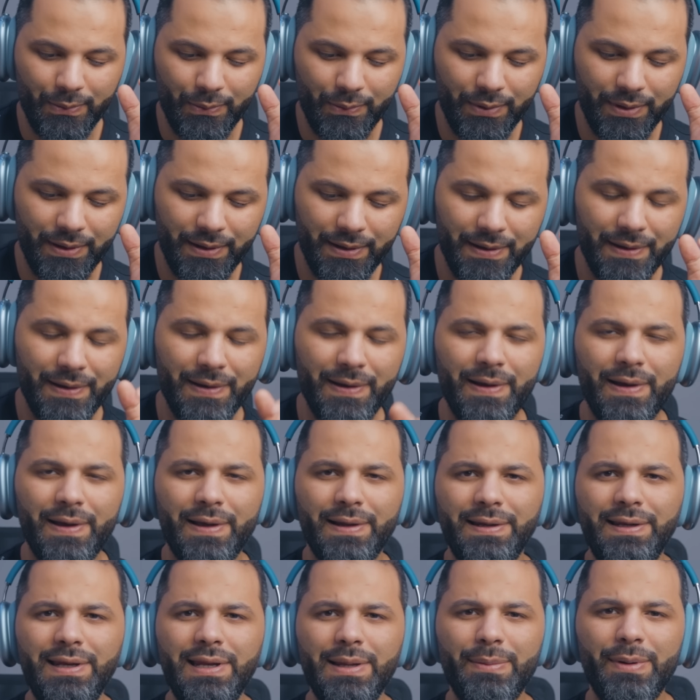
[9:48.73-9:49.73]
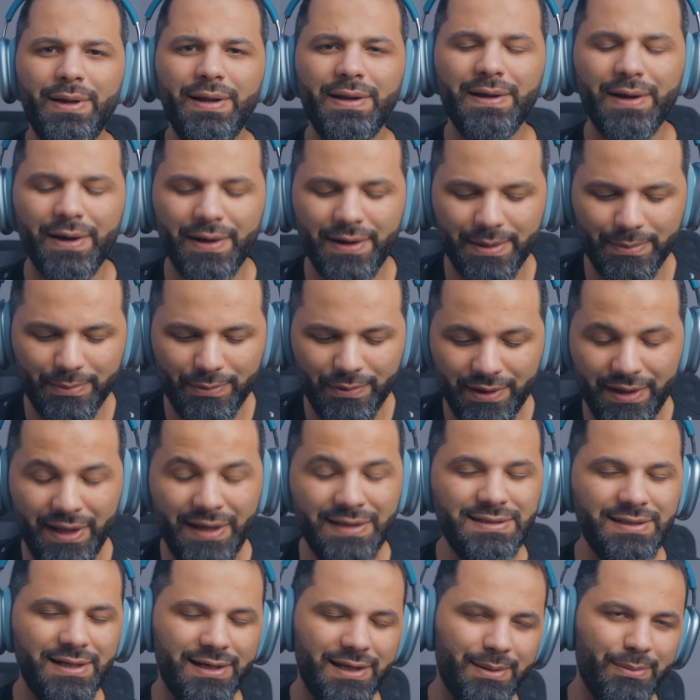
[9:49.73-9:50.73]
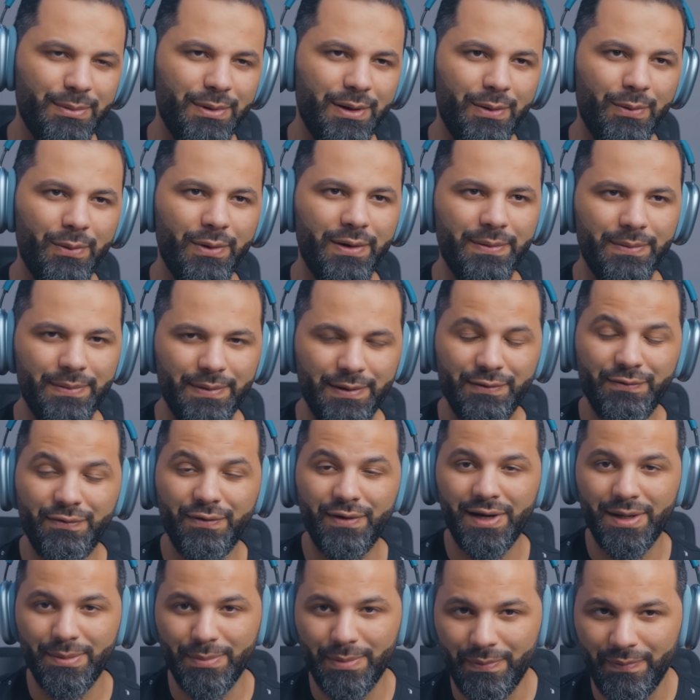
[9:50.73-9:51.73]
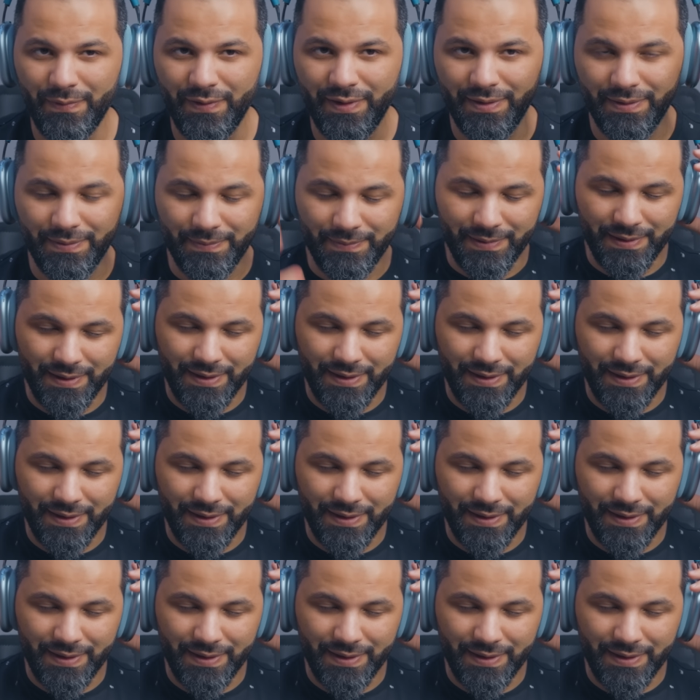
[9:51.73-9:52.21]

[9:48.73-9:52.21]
وخلينا بقى نجرب انا عايز اجرب الاول الفرق ما بين